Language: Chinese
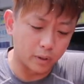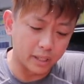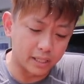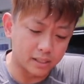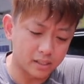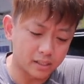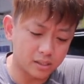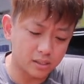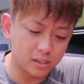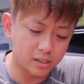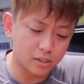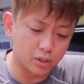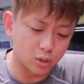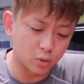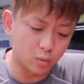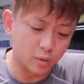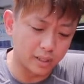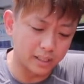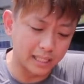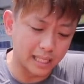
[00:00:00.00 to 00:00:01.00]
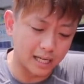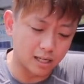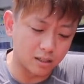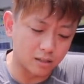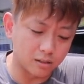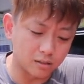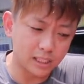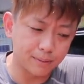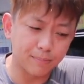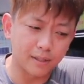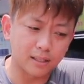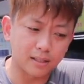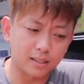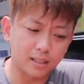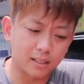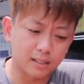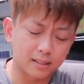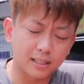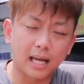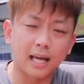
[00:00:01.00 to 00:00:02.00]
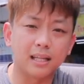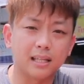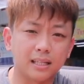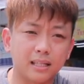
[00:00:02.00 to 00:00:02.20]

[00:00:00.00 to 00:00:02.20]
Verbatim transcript: 我也是有问了这边的代